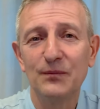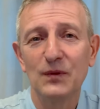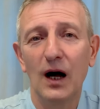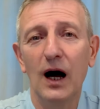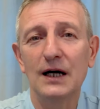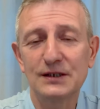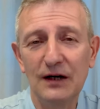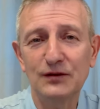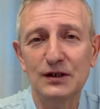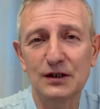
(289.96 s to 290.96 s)
а
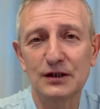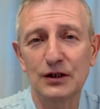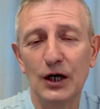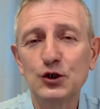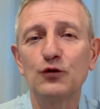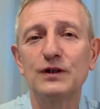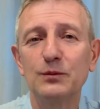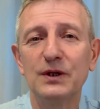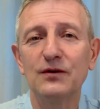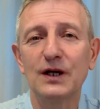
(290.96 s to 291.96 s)
завтра сказать, а чего вы не
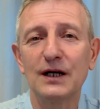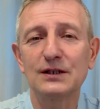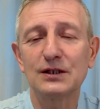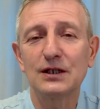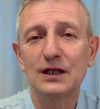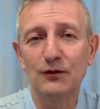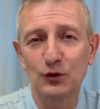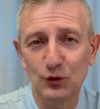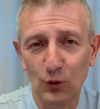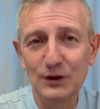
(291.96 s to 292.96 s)
проверяете? И
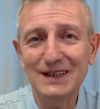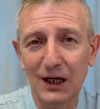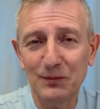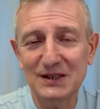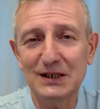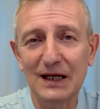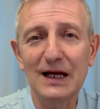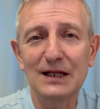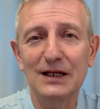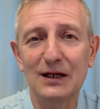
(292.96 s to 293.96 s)
вот он так
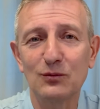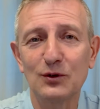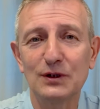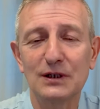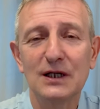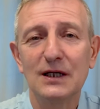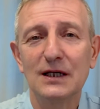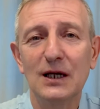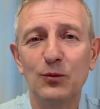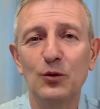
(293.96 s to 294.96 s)
постоянно работает.
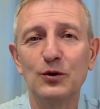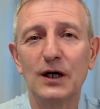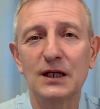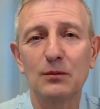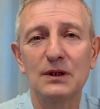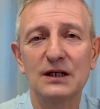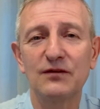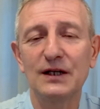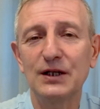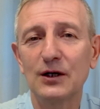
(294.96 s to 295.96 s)
Я помню, когда было
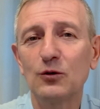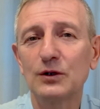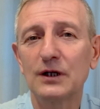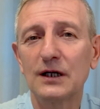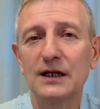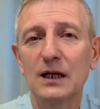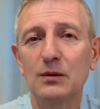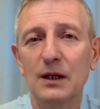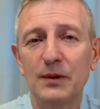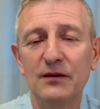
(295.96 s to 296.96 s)
2-3 года, когда не
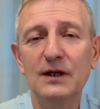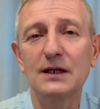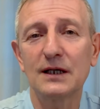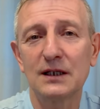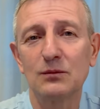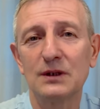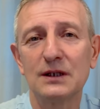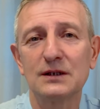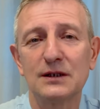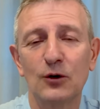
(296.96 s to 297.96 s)
было проверок, это
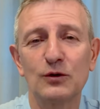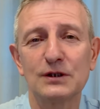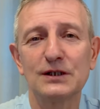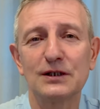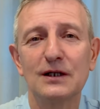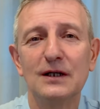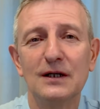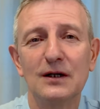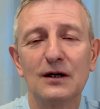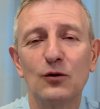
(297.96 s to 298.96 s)
было такое, знаете,
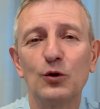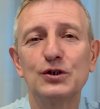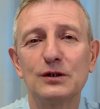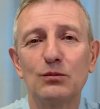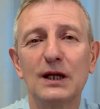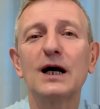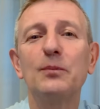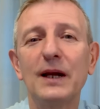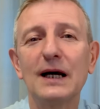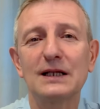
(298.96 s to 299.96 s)
э, очень
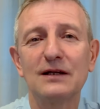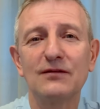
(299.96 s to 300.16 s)
благоприятное